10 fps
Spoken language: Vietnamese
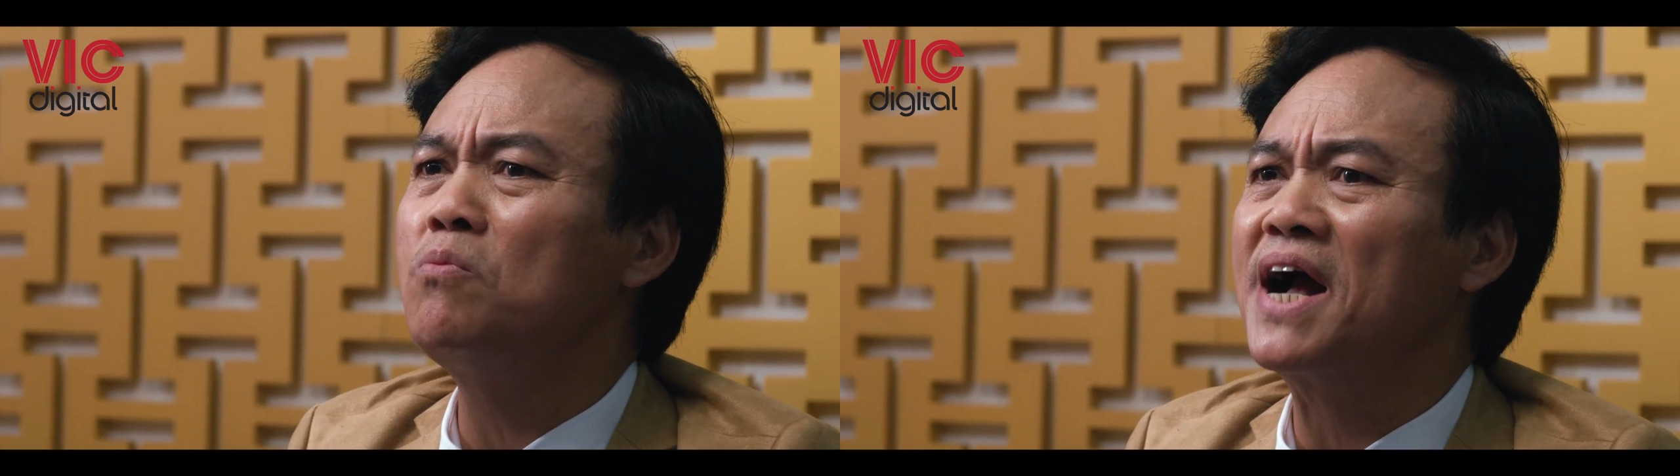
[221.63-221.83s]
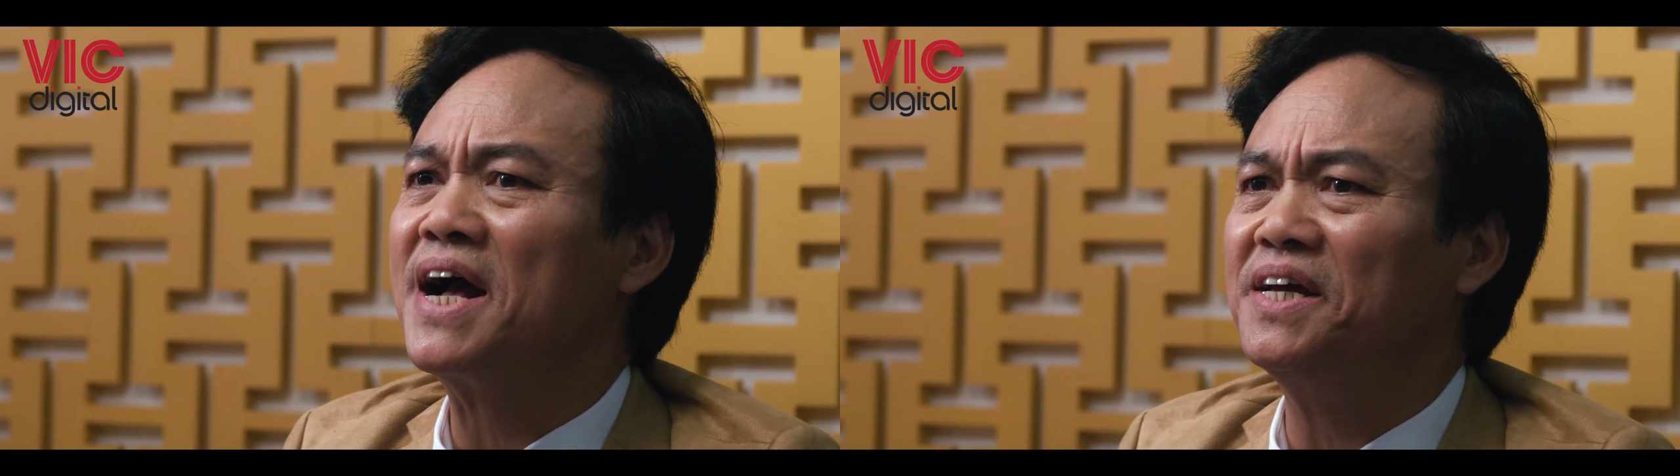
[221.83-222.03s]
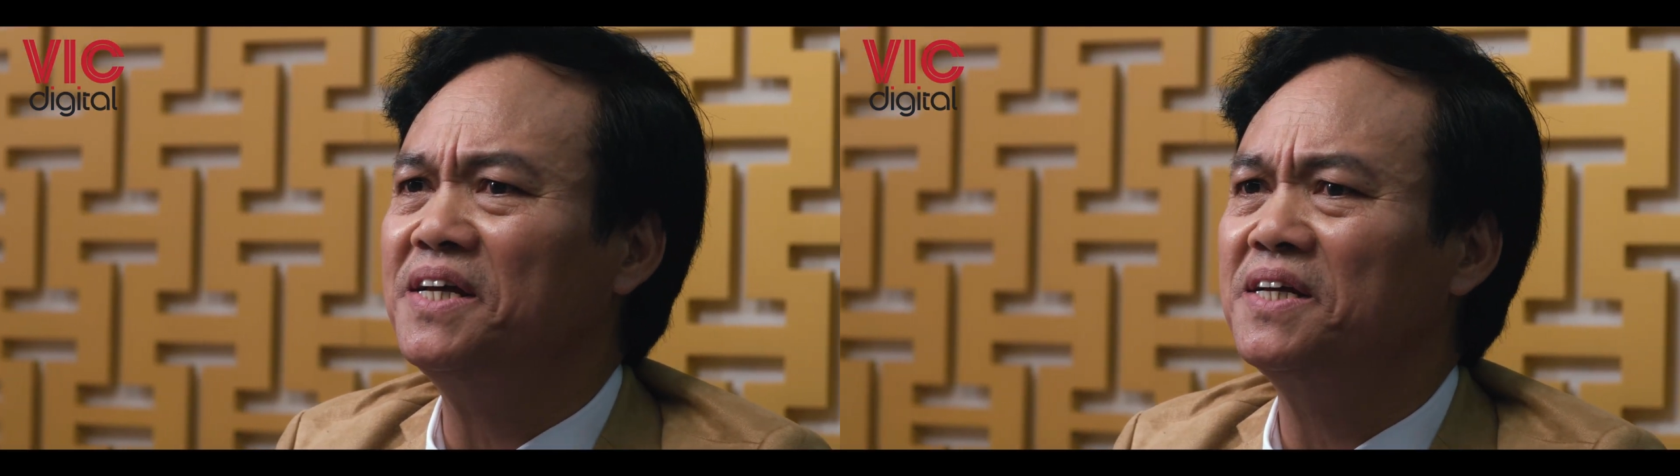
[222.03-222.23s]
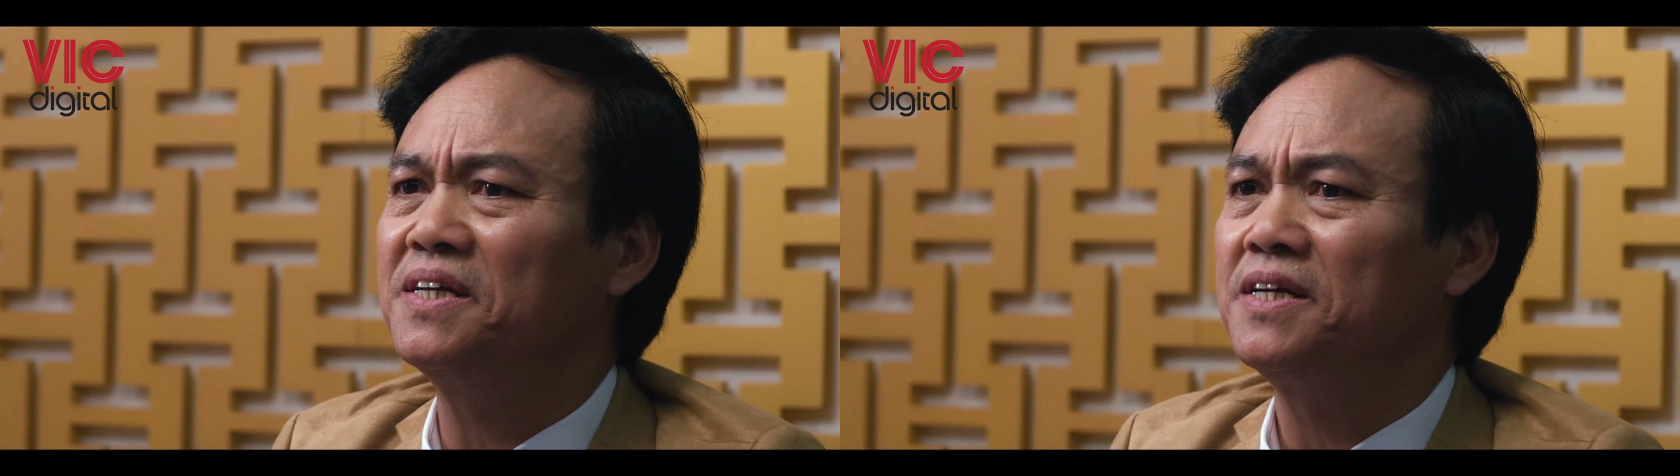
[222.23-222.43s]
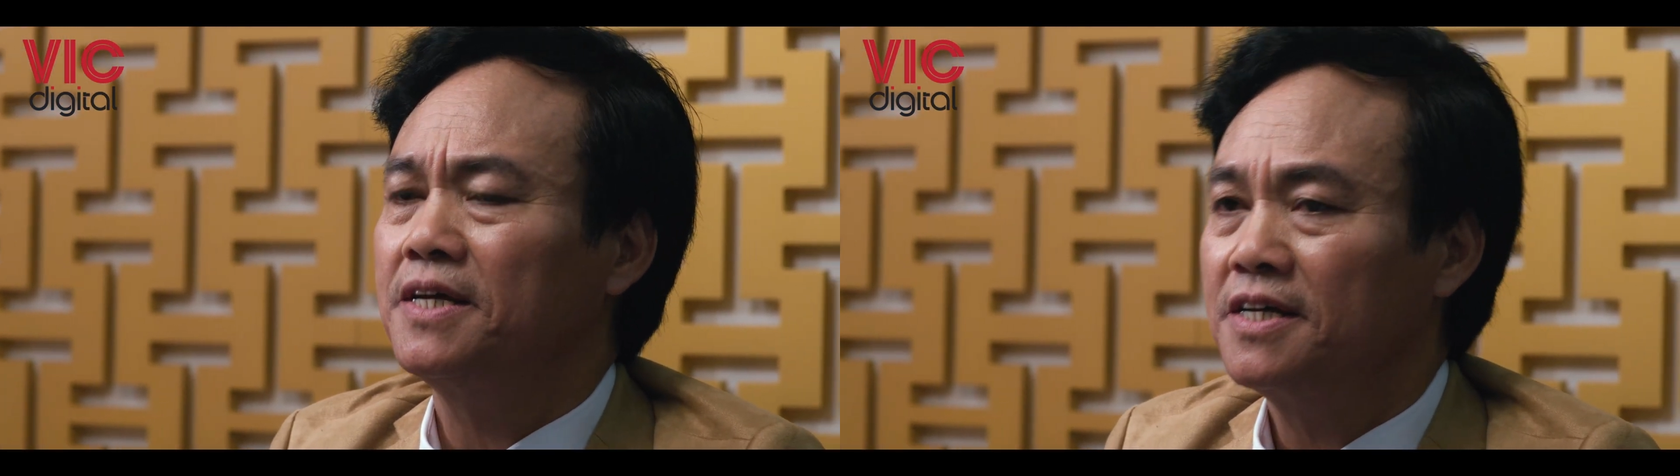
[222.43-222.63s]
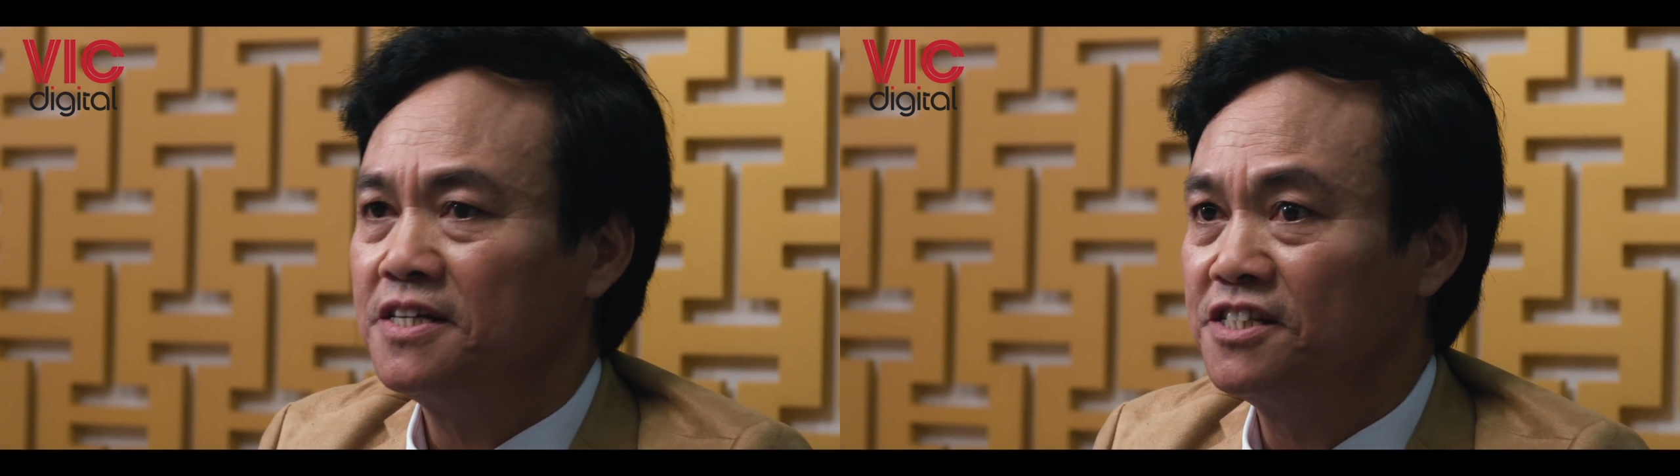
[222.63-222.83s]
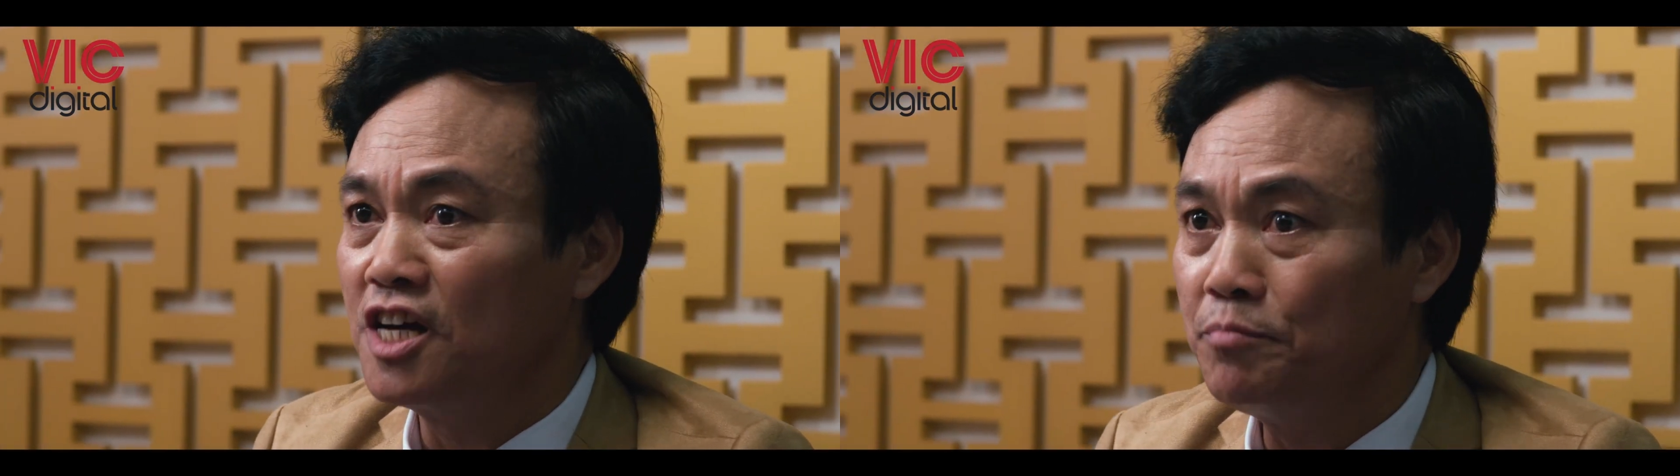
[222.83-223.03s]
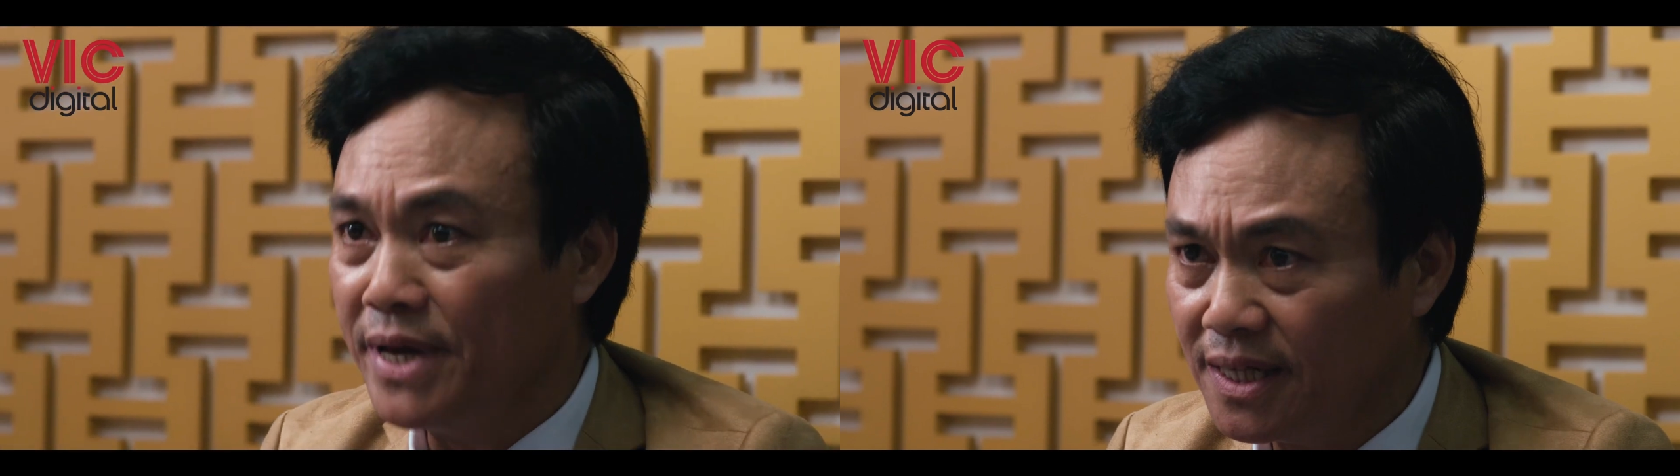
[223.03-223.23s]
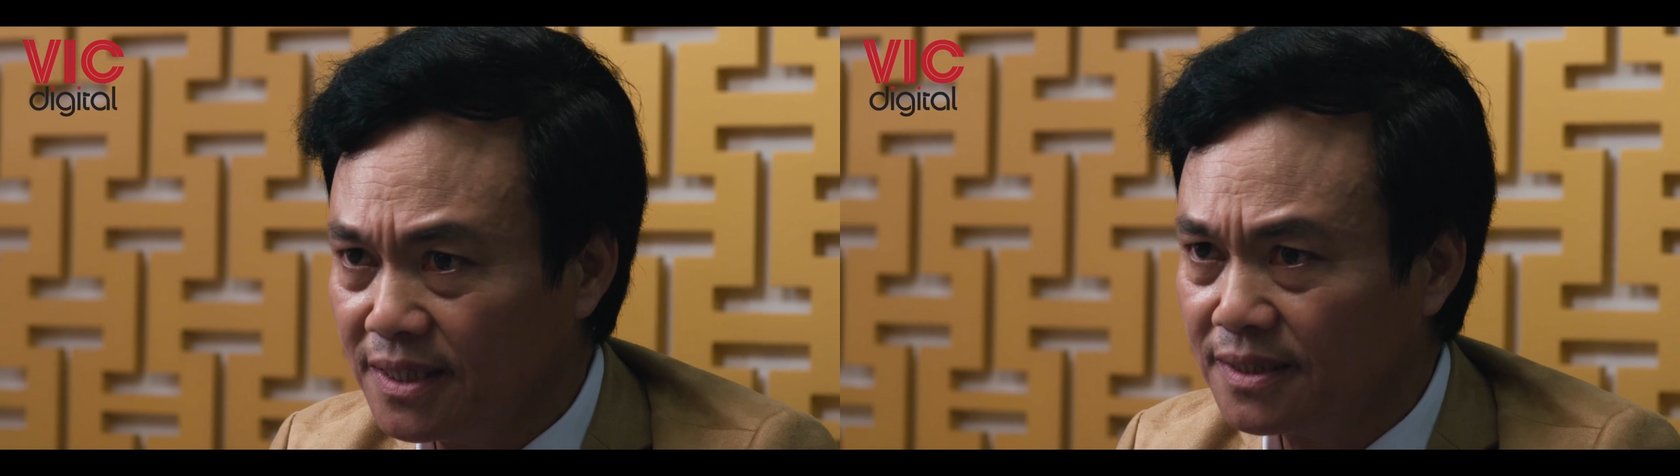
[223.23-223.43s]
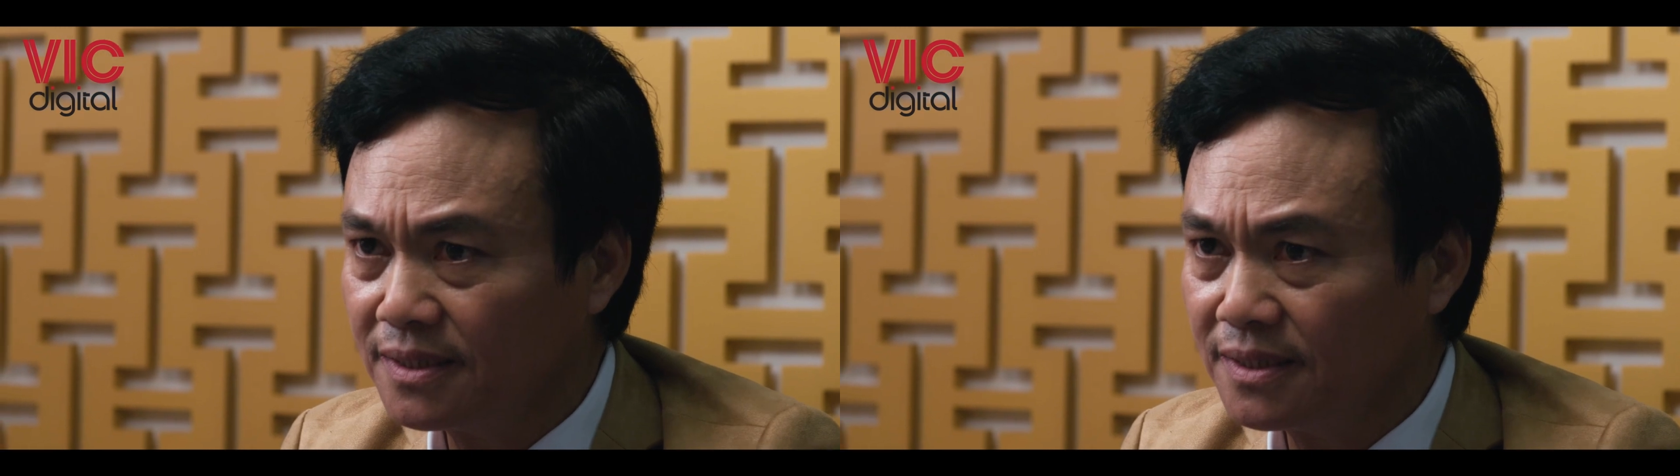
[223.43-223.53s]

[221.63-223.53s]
công khai dân biết